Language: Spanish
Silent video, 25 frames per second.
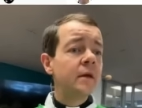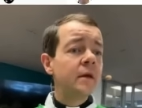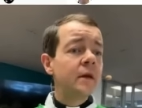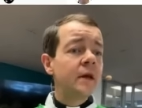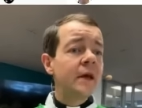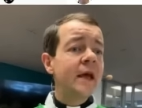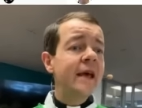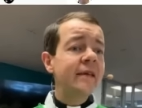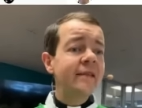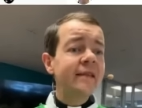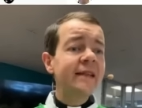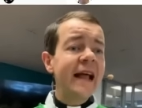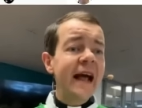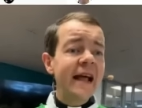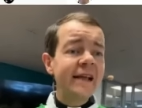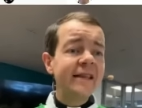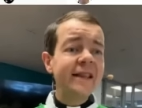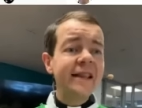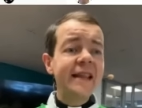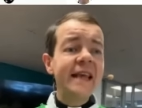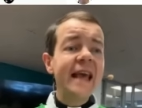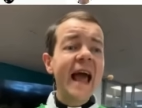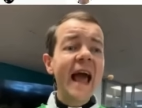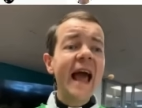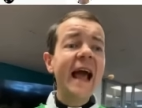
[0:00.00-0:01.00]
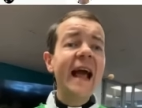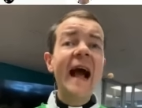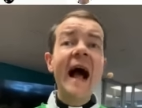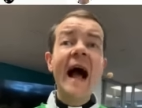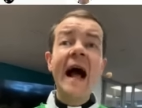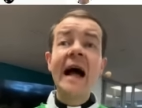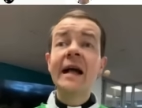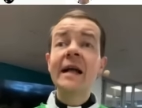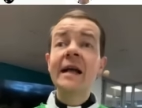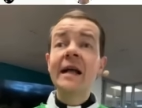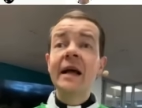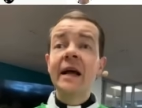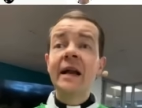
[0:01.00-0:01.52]
Y está
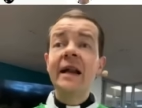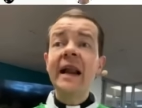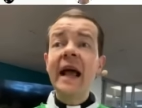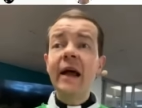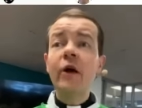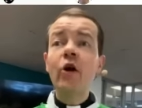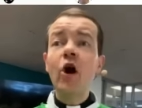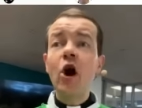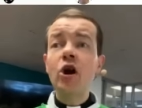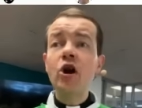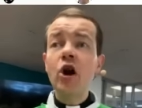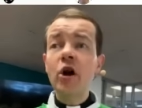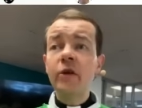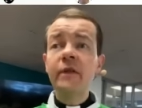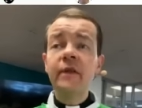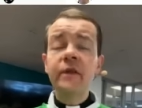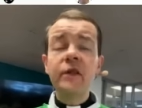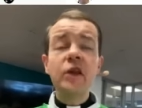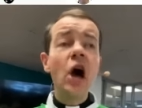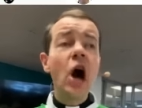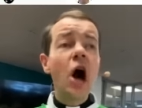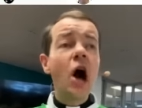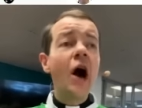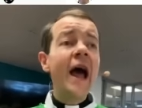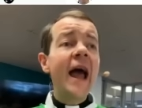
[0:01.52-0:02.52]
ciega. ¿Reconoció